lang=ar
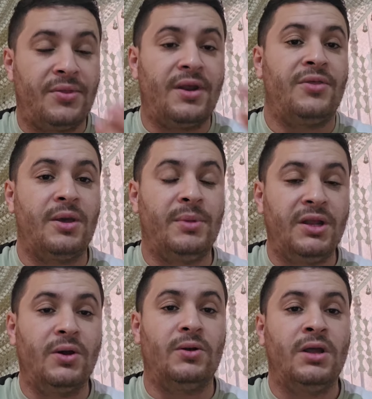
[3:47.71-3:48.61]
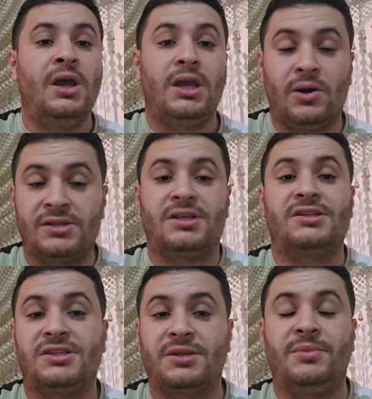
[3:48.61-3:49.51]
ثلاثة مليون يا واش
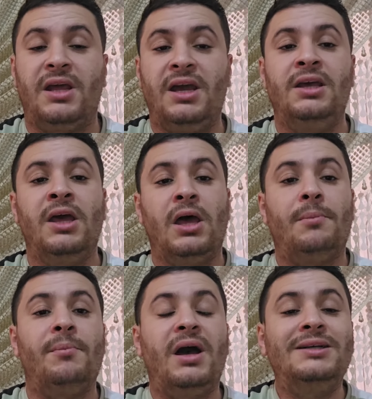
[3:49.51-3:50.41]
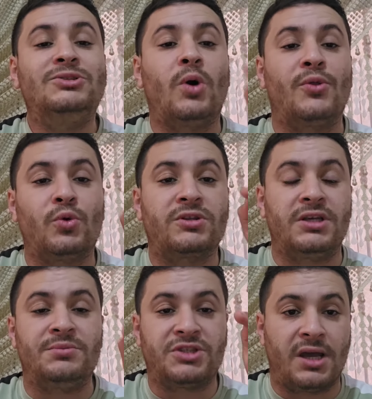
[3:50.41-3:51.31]
حسيت مليح ما حد واثو
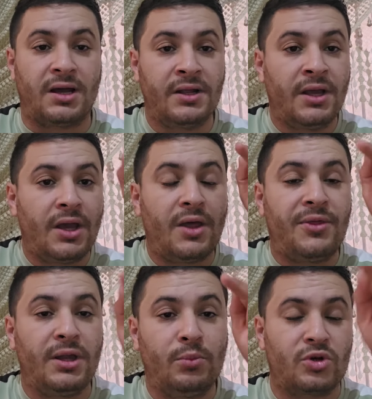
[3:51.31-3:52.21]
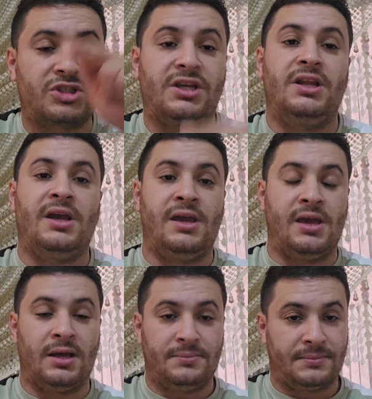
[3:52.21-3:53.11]
وطي هذه المشكله
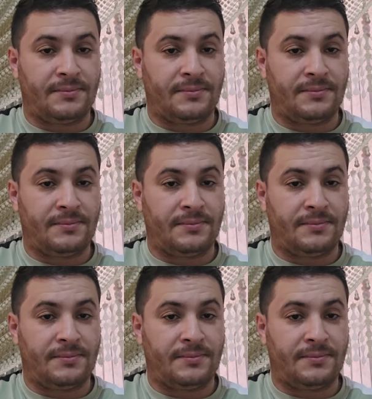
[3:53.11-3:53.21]
هي